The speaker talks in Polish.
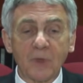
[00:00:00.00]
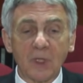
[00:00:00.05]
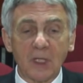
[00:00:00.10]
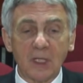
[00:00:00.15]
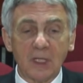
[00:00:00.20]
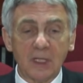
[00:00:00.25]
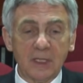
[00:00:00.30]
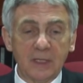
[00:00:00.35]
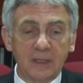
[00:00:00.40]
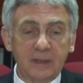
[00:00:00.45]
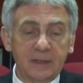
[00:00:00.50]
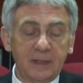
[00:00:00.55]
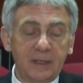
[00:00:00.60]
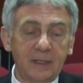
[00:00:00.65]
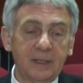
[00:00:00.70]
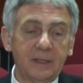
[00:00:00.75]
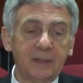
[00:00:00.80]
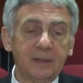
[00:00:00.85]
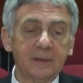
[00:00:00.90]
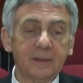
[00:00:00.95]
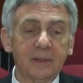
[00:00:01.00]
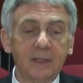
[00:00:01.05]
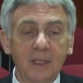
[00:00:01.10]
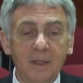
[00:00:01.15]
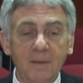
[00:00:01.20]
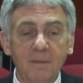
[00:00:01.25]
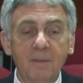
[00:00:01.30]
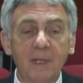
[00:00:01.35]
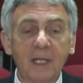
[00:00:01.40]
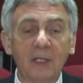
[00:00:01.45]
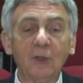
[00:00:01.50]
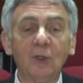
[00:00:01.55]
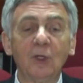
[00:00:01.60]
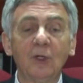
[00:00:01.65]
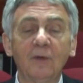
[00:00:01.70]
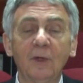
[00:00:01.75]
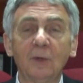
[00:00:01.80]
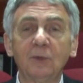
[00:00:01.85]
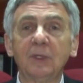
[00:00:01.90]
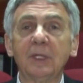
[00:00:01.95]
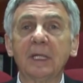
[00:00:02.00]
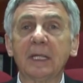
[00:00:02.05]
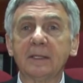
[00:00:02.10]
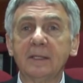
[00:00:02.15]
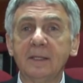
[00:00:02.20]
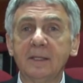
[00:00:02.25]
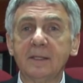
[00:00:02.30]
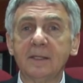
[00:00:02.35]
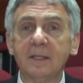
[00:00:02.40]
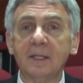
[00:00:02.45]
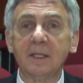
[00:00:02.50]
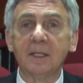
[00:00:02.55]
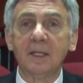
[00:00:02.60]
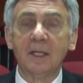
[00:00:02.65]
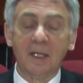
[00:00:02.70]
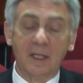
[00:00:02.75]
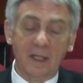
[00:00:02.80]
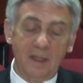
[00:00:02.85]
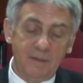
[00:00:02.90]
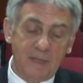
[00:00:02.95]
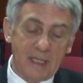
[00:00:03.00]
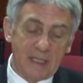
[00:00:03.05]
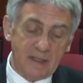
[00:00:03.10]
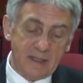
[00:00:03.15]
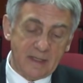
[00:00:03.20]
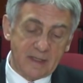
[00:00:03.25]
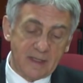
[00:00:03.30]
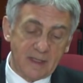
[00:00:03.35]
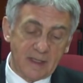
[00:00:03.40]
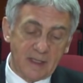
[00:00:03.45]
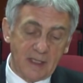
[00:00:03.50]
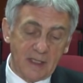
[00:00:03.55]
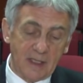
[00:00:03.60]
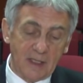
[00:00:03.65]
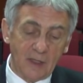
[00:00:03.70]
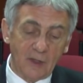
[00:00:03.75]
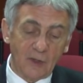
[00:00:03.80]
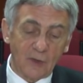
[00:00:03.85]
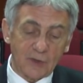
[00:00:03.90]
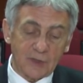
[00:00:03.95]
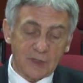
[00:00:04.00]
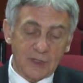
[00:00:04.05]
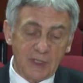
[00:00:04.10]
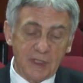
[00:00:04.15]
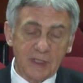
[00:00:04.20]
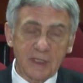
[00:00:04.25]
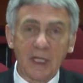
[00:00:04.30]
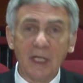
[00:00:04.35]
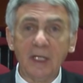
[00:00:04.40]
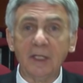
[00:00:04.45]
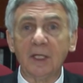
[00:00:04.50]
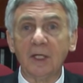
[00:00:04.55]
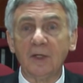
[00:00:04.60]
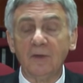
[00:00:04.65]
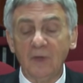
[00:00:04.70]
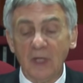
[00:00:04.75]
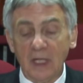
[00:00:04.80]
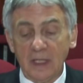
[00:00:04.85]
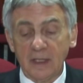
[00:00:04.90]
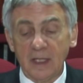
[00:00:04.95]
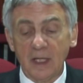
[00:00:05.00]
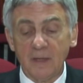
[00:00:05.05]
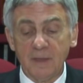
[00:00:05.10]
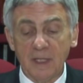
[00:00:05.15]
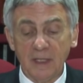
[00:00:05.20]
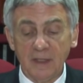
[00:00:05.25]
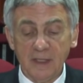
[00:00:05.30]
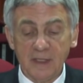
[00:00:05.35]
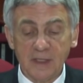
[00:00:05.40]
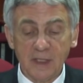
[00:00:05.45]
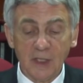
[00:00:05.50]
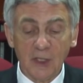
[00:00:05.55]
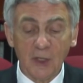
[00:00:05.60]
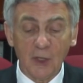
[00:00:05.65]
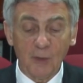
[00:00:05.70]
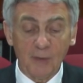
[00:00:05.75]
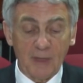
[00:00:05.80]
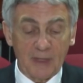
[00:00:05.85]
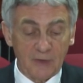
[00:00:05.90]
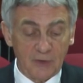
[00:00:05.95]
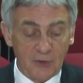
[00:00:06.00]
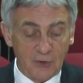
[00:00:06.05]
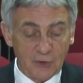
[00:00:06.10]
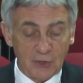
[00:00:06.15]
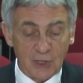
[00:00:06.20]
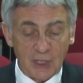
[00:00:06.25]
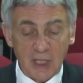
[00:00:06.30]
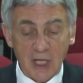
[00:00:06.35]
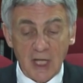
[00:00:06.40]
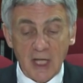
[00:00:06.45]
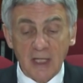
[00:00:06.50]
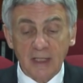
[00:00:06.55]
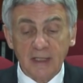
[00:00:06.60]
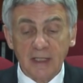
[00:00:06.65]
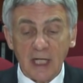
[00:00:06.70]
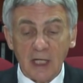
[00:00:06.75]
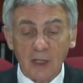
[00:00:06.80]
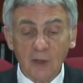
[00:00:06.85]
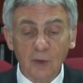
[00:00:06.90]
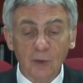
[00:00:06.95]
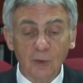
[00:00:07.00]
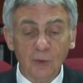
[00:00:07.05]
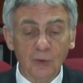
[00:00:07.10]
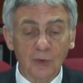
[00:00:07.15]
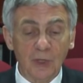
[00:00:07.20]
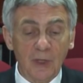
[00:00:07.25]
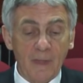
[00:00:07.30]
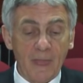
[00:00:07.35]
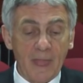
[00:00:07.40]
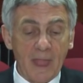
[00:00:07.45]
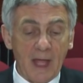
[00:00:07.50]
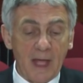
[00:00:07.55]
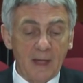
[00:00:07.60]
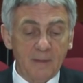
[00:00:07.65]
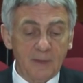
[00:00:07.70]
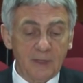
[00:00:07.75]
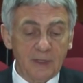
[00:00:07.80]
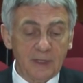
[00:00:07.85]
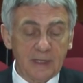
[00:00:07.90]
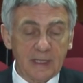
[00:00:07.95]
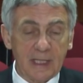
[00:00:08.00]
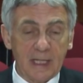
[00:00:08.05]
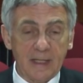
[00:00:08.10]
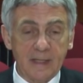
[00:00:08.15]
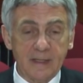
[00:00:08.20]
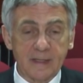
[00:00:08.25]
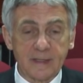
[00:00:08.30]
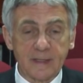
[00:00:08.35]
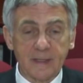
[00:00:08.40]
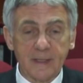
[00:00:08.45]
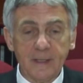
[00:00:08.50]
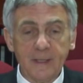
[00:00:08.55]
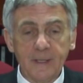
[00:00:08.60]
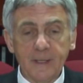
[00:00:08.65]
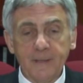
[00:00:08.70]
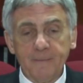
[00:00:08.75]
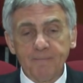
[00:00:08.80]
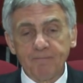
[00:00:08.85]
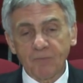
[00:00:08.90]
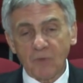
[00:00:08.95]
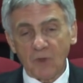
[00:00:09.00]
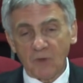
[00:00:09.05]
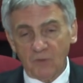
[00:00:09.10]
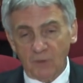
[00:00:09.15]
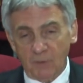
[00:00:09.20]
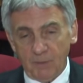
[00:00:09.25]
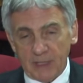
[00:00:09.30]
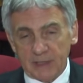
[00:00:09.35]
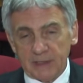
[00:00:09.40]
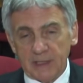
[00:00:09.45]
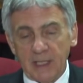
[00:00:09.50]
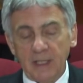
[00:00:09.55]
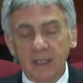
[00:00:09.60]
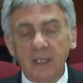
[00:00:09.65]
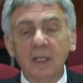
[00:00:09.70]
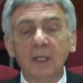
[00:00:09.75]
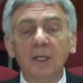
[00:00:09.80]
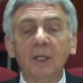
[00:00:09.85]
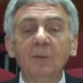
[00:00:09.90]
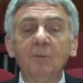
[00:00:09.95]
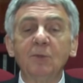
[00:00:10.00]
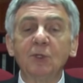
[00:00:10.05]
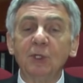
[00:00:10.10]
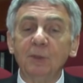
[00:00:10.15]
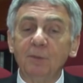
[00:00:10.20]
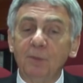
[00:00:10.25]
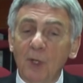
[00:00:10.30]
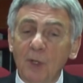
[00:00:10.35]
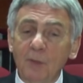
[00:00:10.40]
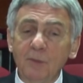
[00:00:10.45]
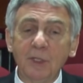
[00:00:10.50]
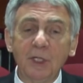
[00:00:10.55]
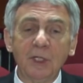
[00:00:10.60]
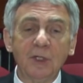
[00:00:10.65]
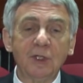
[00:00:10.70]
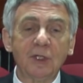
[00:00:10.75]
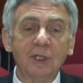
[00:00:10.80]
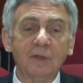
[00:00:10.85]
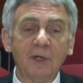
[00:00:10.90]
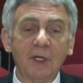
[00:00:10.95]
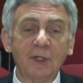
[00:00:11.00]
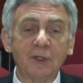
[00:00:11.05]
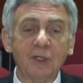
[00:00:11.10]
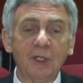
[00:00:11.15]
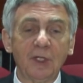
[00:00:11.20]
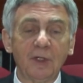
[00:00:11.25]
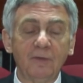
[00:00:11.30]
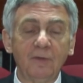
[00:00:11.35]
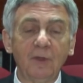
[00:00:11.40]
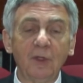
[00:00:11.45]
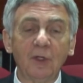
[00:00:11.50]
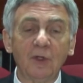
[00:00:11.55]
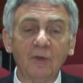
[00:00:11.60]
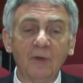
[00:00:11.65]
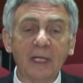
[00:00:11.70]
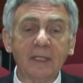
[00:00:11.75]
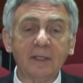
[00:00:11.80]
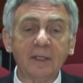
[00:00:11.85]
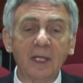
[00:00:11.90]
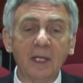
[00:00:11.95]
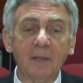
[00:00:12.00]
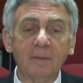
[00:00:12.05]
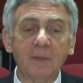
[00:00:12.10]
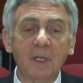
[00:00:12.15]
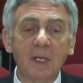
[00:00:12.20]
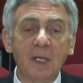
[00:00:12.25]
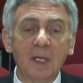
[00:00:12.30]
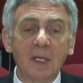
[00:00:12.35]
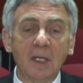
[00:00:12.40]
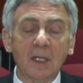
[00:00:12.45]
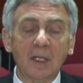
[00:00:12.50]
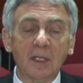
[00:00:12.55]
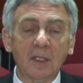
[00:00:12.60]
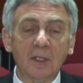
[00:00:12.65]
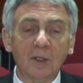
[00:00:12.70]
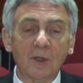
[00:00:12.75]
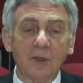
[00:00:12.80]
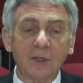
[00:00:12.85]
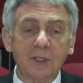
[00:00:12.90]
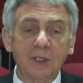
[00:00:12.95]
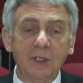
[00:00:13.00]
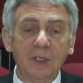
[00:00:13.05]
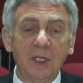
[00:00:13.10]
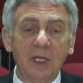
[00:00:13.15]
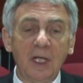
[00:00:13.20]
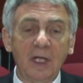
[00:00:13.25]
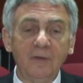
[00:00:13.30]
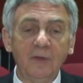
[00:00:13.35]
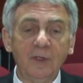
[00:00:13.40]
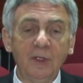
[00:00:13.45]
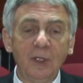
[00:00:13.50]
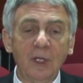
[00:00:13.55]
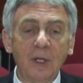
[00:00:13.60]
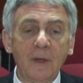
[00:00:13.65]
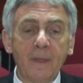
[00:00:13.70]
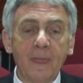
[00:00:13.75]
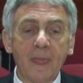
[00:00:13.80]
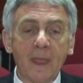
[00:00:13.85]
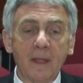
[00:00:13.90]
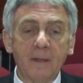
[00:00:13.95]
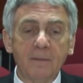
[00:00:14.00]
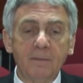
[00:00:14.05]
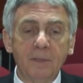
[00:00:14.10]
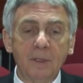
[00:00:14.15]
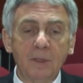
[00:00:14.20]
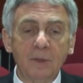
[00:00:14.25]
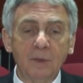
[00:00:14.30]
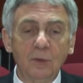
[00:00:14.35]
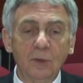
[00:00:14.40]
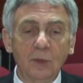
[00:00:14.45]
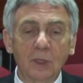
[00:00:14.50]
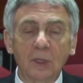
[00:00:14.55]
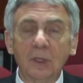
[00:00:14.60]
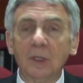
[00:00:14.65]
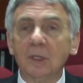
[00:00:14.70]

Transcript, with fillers: mm, implantował tradycję pianistyki rosyjskiej, tej wielkiej pianistyki romantycznej na grunt amerykański. Wypada y, przypomnieć, że właśnie wychowankiem e, Rosiny Lewin był